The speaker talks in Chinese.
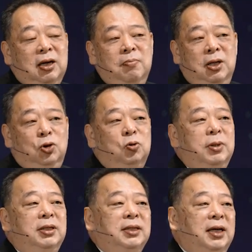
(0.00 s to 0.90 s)
他的门徒
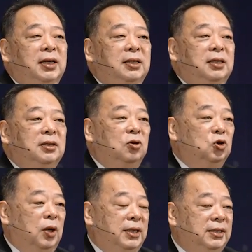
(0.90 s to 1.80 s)
们在一艘
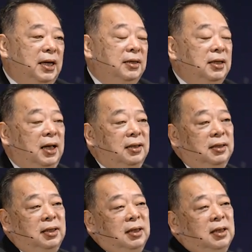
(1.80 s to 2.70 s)
船上，
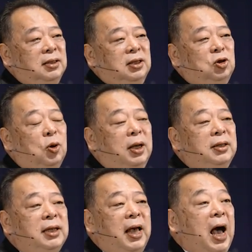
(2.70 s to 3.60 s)
这
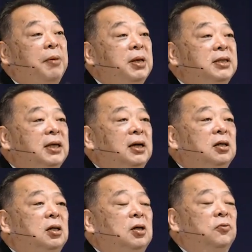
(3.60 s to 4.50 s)
船在海面
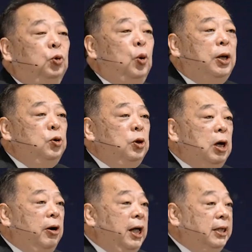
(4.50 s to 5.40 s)
上突然遇
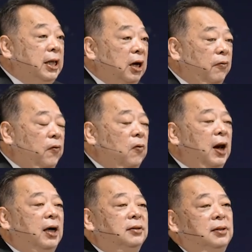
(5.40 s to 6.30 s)
到了很大的
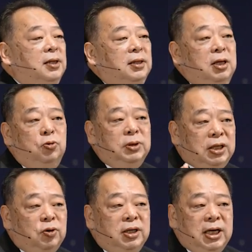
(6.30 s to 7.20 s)
风浪。耶稣
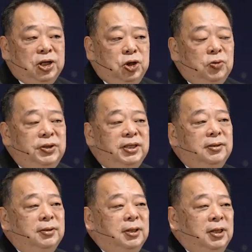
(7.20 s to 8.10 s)
在船上休
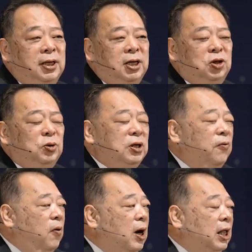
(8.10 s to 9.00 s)
息，就这
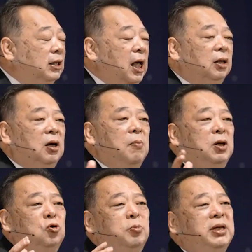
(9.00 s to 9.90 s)
个风浪大到门徒